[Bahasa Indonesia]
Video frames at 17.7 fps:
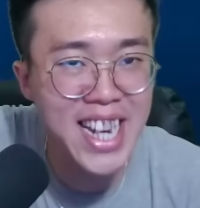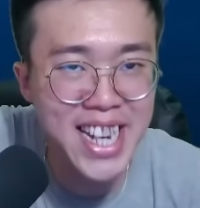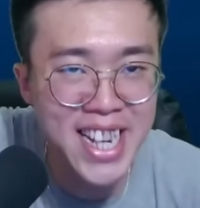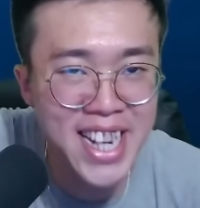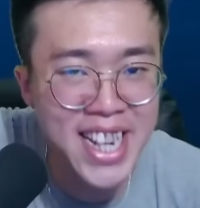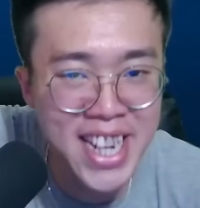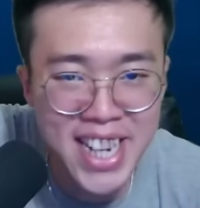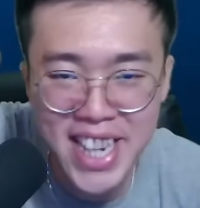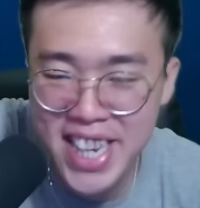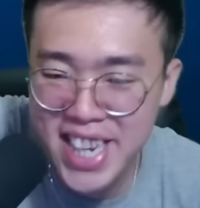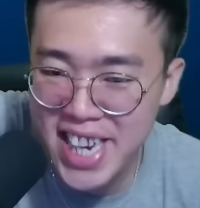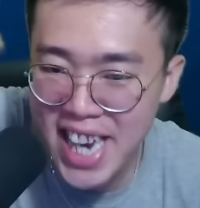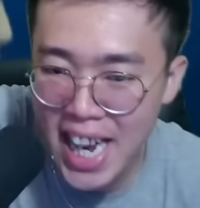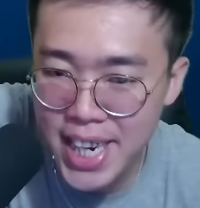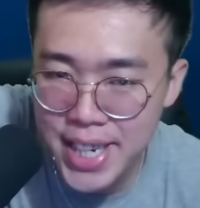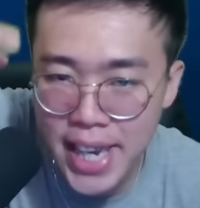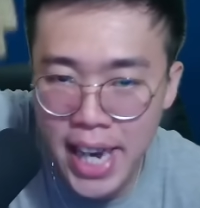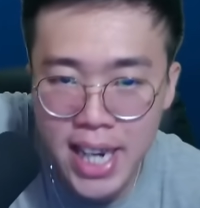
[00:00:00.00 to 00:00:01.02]
ini
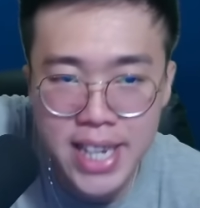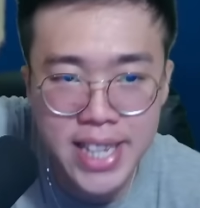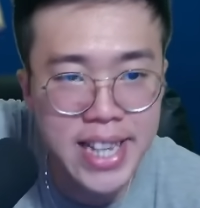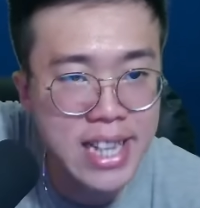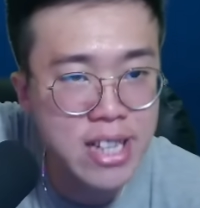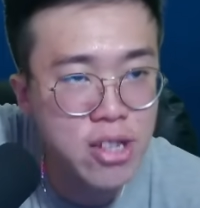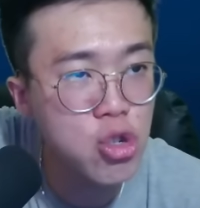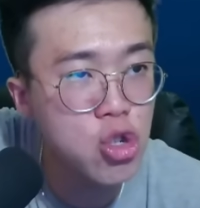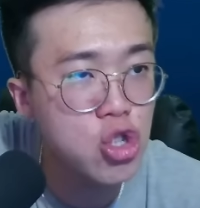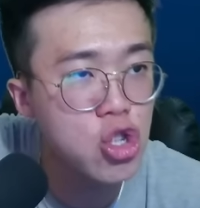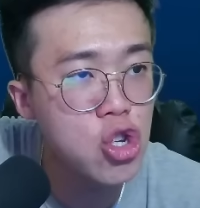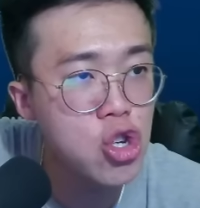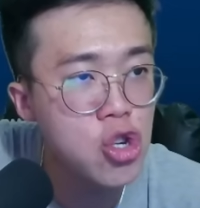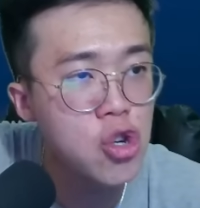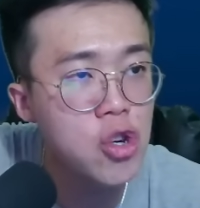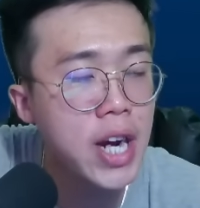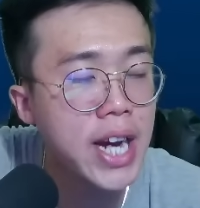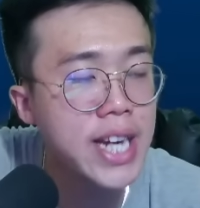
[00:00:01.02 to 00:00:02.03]
dia nih yang kita
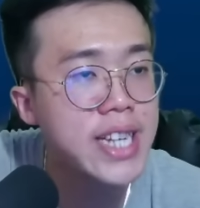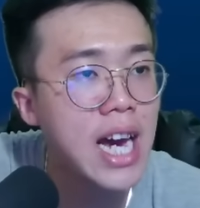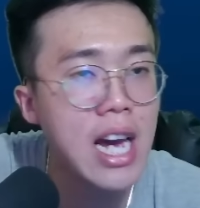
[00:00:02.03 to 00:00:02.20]
tunggu-tunggu guys